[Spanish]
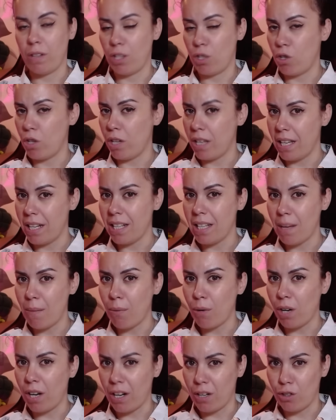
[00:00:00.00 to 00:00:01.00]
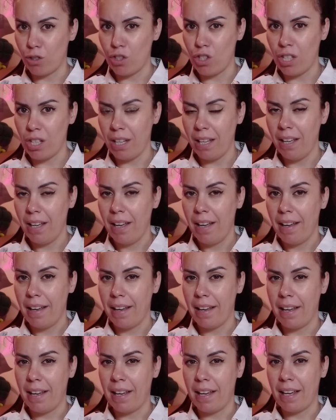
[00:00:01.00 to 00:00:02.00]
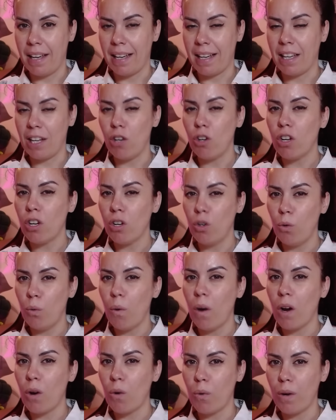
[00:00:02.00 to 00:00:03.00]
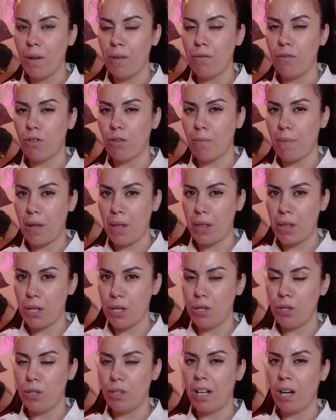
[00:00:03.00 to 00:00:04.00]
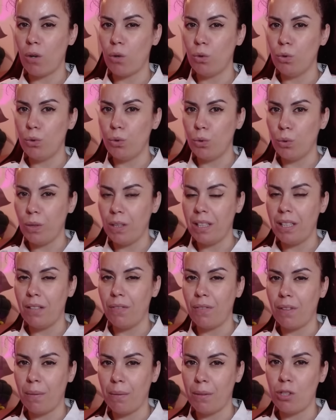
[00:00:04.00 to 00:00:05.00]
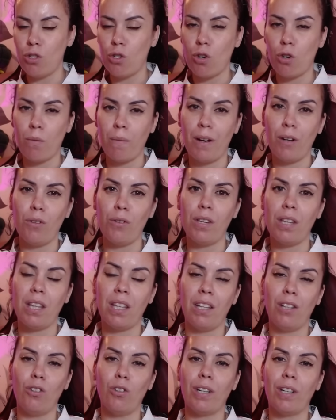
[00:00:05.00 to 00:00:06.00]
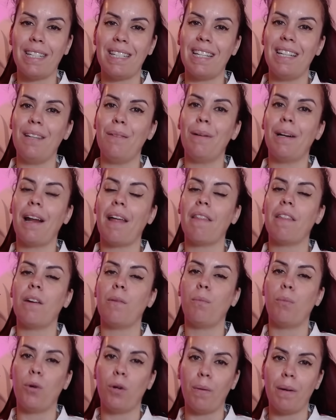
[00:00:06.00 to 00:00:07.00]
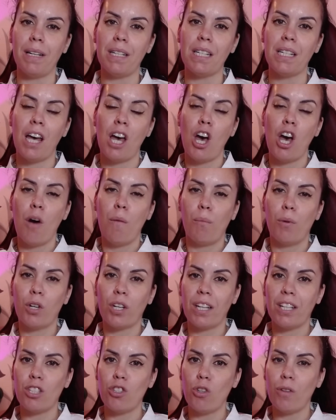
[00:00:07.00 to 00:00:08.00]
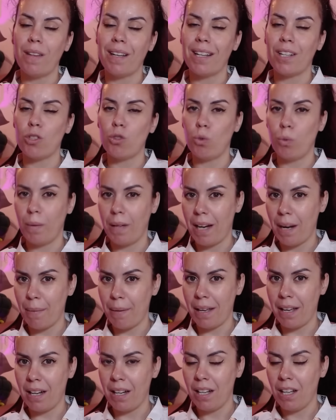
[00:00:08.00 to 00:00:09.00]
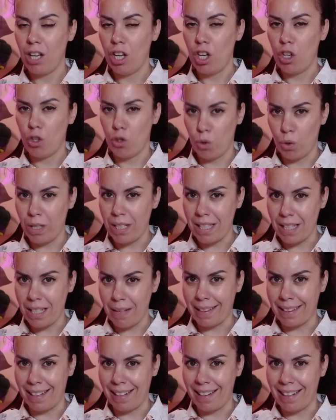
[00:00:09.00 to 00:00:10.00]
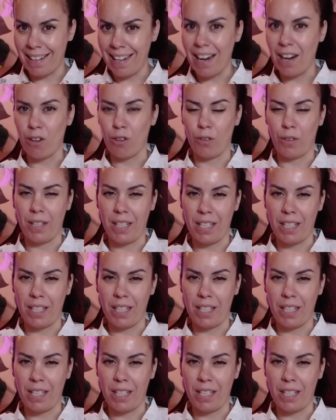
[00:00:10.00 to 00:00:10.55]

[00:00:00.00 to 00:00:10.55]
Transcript: hecho ayer ya por la noche, eh, creo que hubo alguna información, algún tuit de Fabricio Romano diciendo que se le iban a hacer pruebas porque esto de que estuviera bien no estaba tan claro. De